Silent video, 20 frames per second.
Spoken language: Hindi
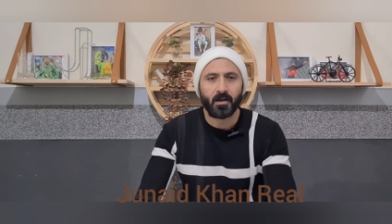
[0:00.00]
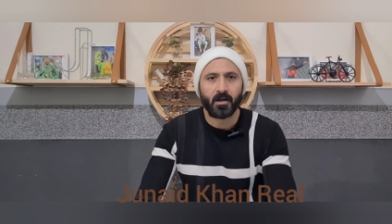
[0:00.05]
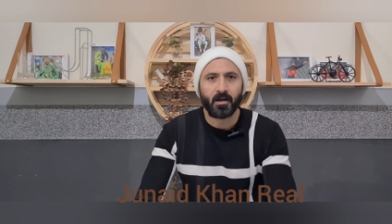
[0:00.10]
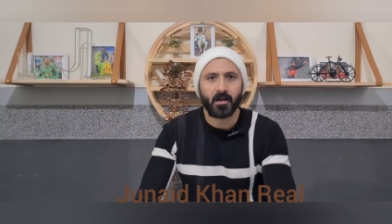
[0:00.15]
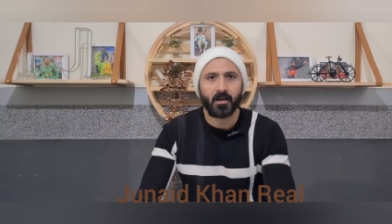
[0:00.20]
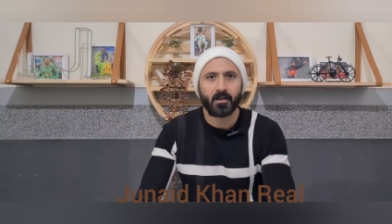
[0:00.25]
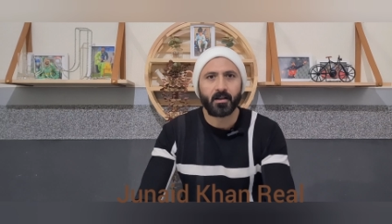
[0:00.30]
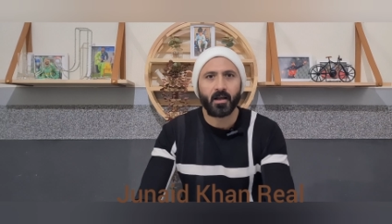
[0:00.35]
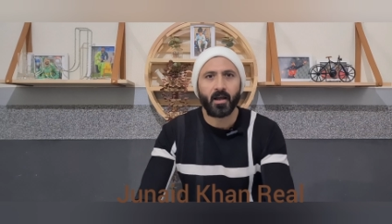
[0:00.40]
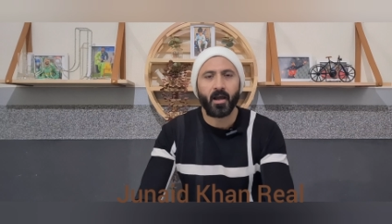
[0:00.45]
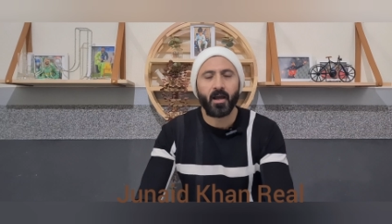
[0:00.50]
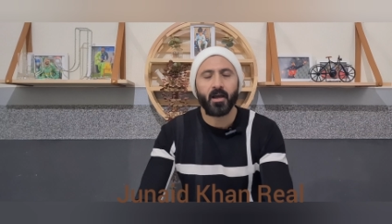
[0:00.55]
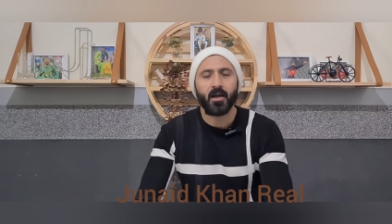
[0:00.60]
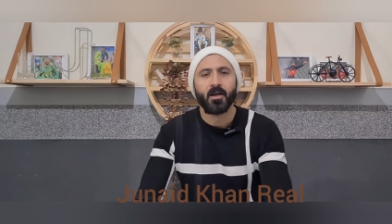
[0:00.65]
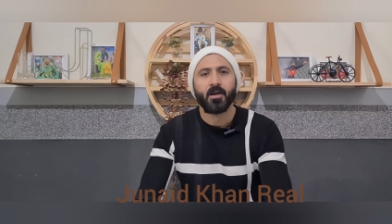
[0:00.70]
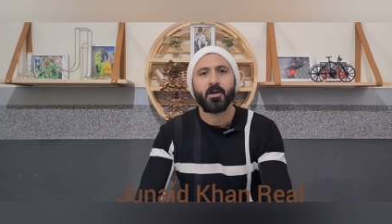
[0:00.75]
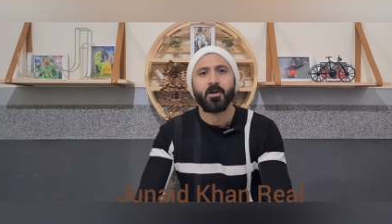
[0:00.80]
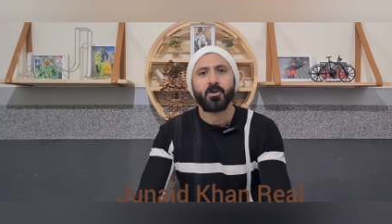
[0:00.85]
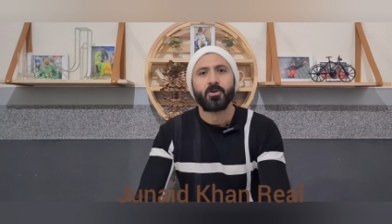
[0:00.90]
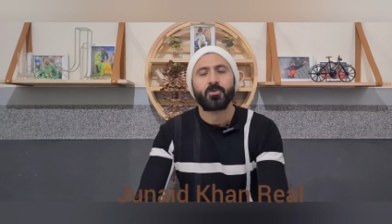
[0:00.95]
कर लेते हैं
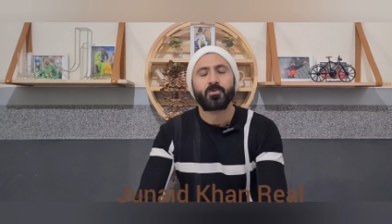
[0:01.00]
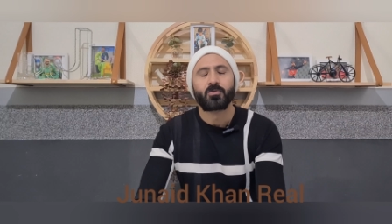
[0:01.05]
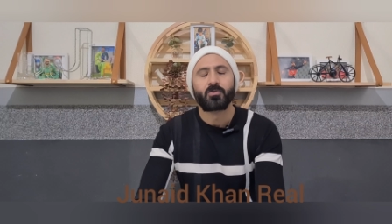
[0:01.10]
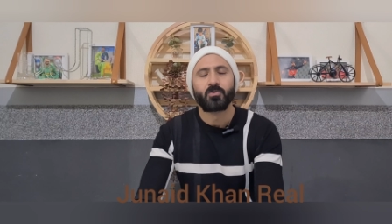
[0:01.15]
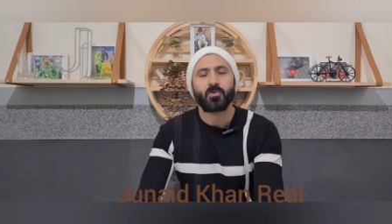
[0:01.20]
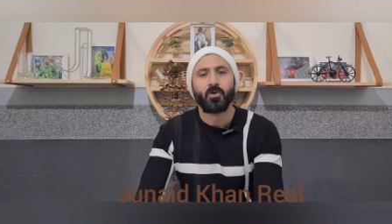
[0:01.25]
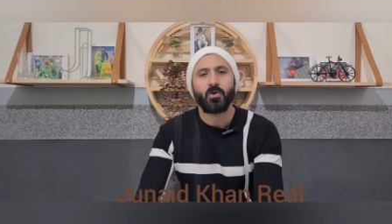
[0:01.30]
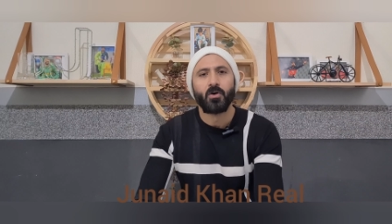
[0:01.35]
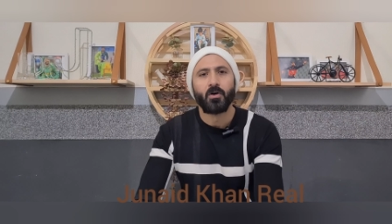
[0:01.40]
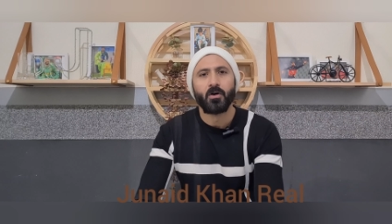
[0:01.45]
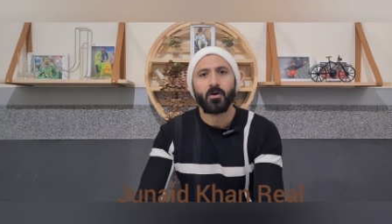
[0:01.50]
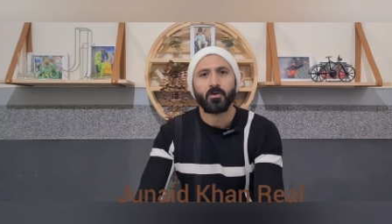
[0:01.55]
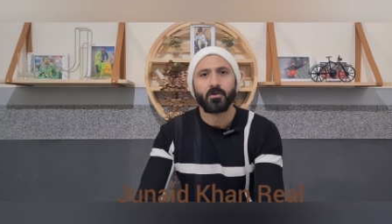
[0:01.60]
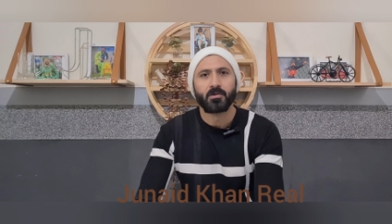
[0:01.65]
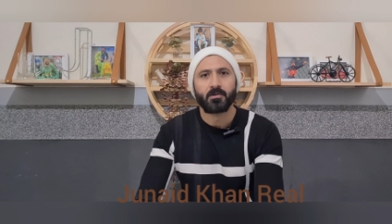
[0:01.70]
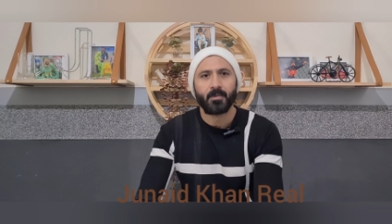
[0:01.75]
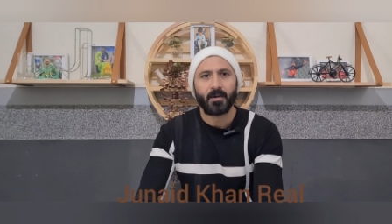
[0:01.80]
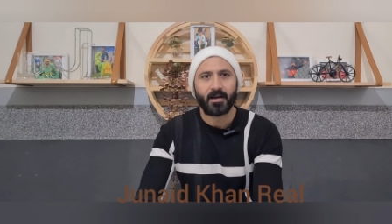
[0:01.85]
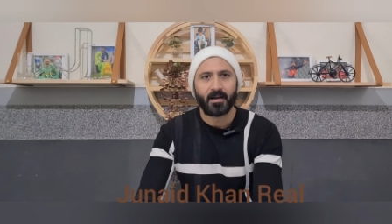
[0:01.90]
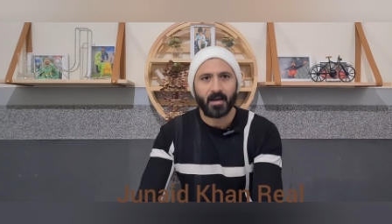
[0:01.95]
सो तो
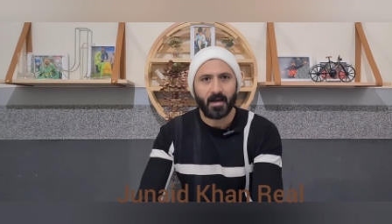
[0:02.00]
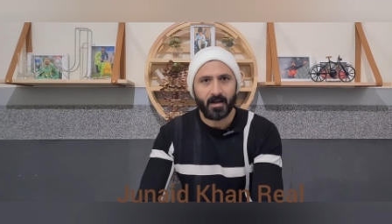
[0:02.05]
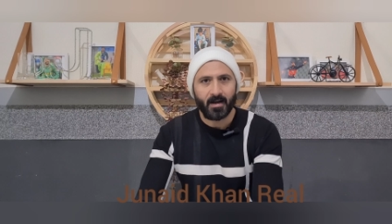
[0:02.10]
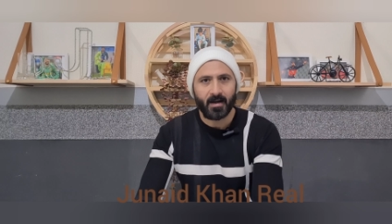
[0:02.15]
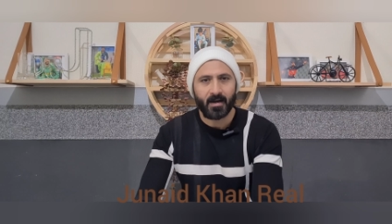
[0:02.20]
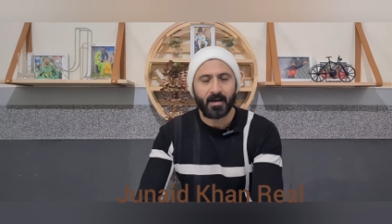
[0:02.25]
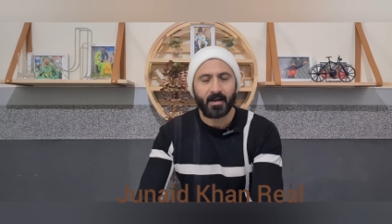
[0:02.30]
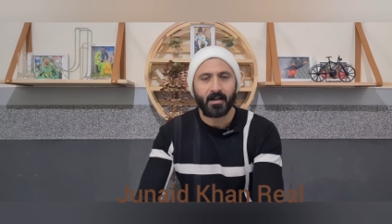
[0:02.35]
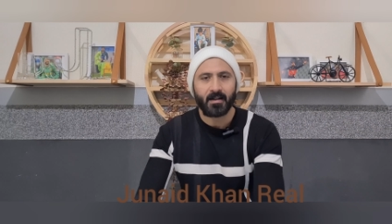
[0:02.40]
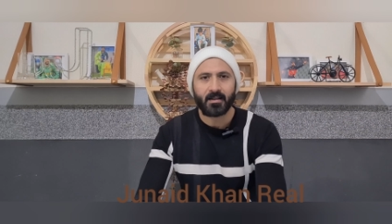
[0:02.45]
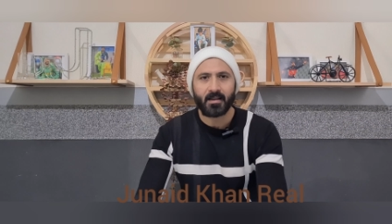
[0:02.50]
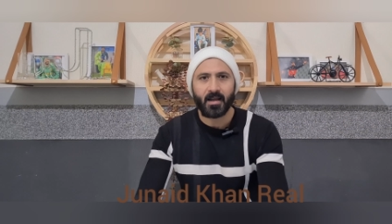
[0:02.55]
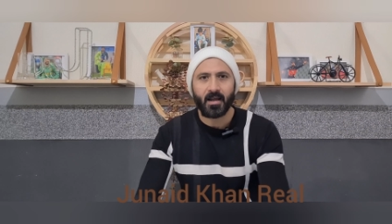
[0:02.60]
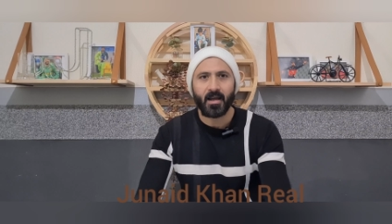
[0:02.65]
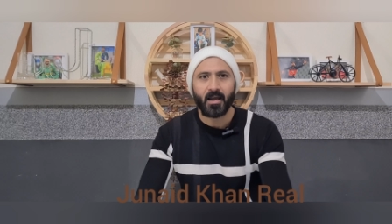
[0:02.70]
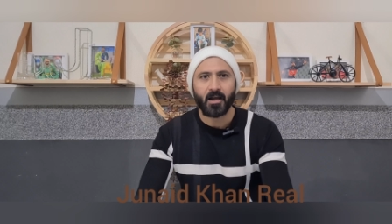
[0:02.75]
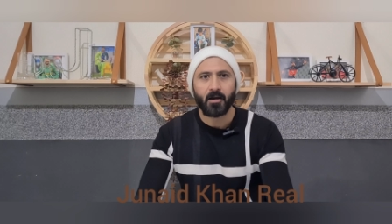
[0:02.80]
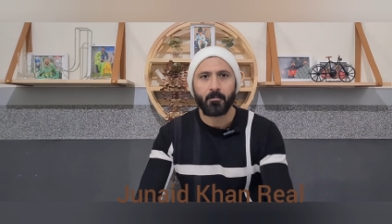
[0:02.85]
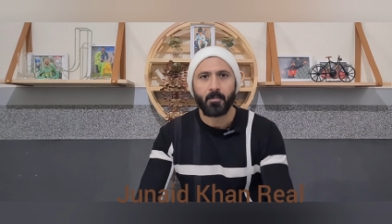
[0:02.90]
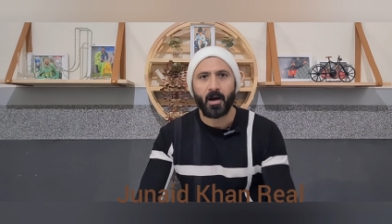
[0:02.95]
उसमें ग्यारह खेलते
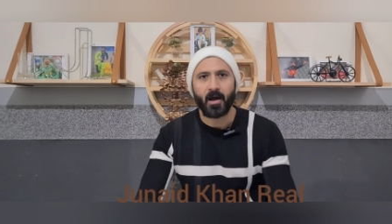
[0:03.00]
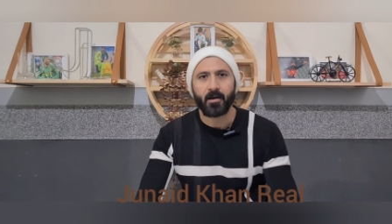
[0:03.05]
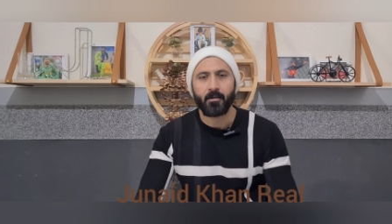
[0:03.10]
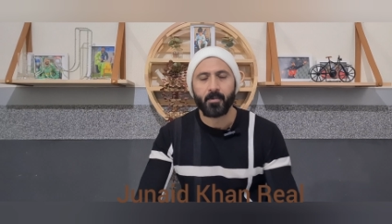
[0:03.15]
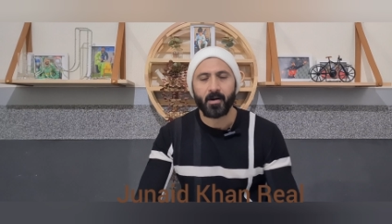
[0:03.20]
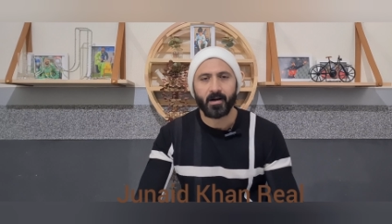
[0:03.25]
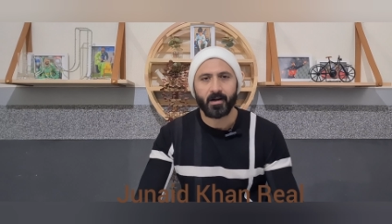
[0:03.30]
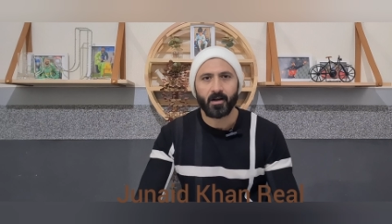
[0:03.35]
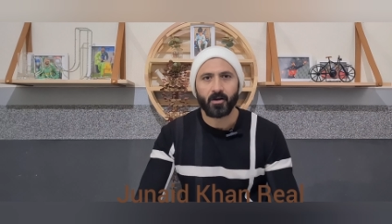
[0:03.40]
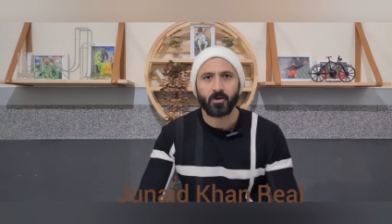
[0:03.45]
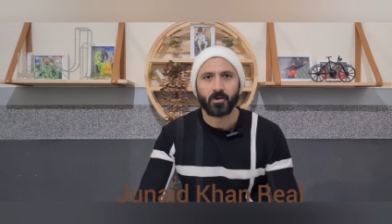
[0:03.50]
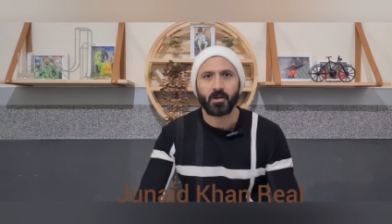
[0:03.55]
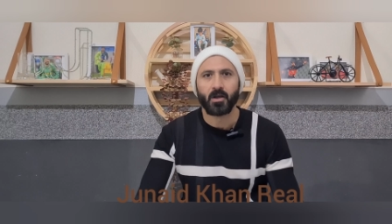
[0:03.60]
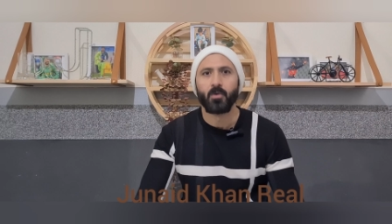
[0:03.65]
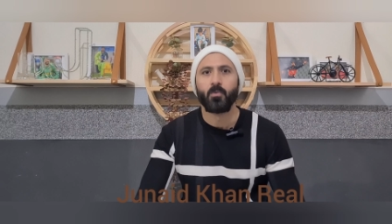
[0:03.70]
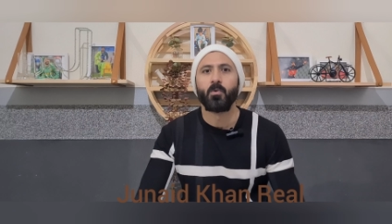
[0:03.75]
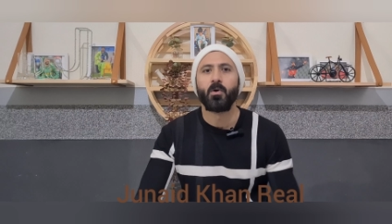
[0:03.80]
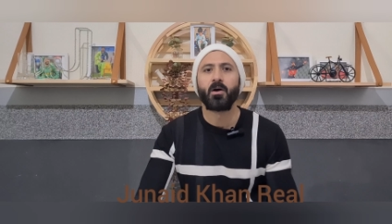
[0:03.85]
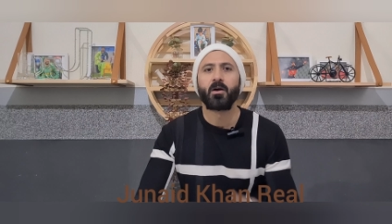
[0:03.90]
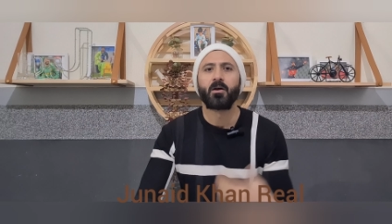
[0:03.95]
एक बाय बैठा होता
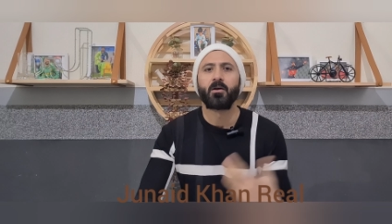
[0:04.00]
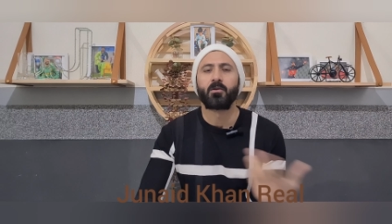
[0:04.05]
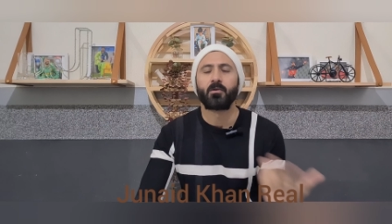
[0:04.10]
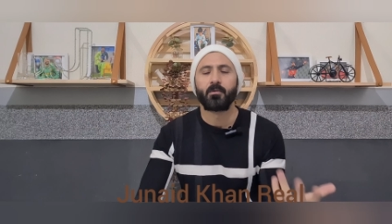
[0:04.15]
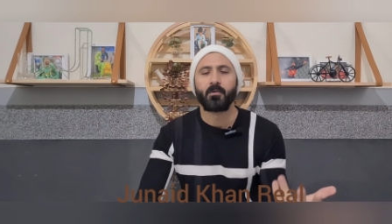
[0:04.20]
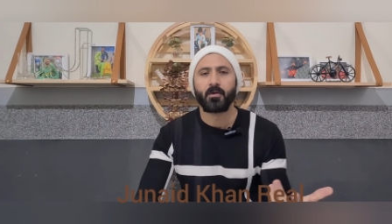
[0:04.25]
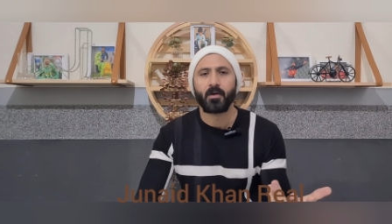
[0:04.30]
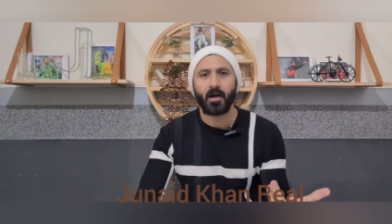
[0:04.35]
है वो अगर